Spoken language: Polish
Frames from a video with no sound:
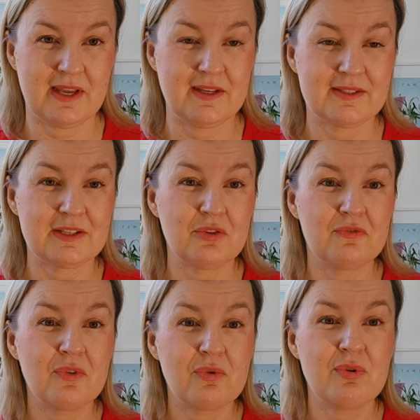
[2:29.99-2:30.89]
jest na to
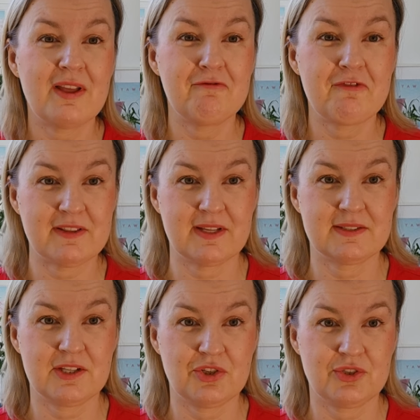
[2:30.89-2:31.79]
w ogóle
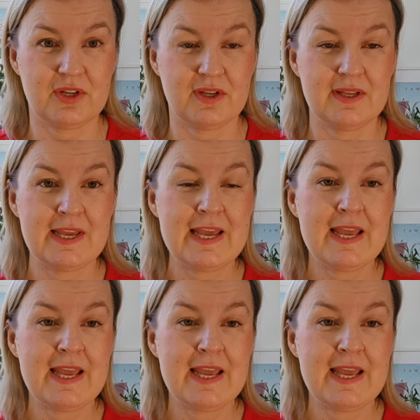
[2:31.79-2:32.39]
fantastyczny,